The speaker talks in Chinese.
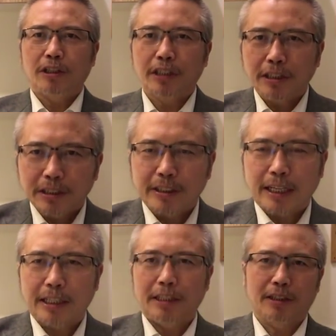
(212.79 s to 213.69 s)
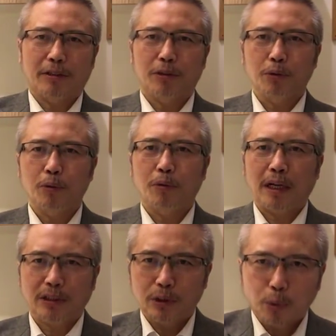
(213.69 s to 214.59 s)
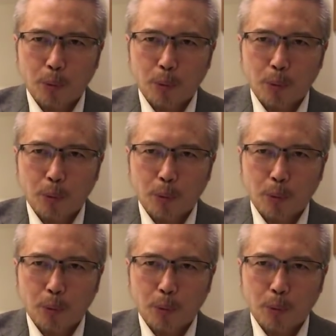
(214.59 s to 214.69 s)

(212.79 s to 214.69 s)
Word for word: 正在领导着中国啊